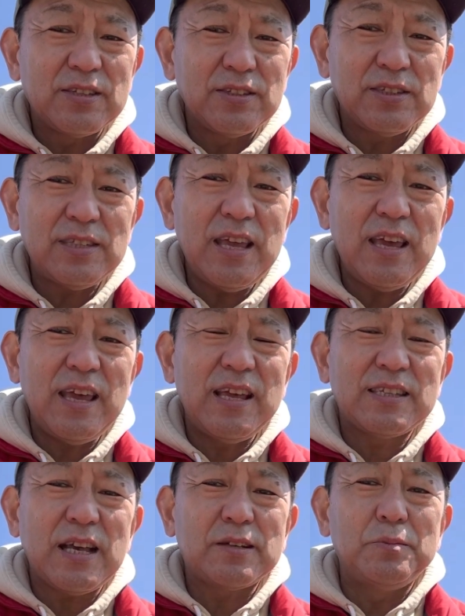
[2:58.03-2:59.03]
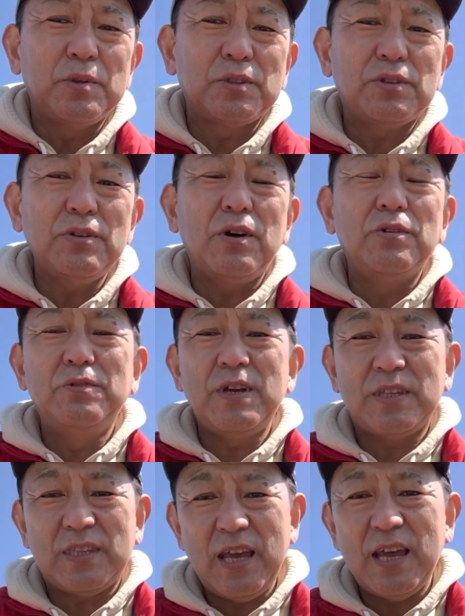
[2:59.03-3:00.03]
そして、えー、作物を植
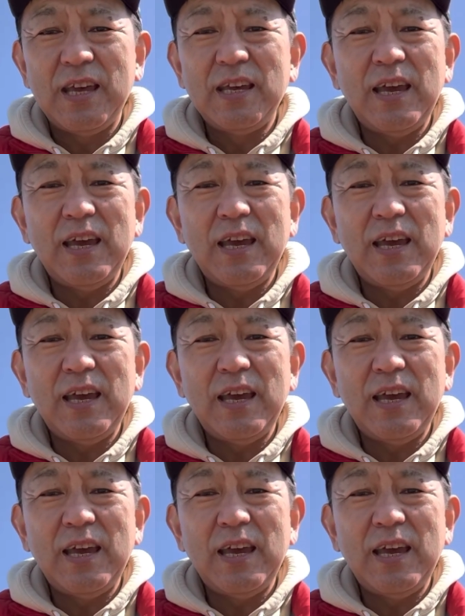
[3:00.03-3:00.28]
えて、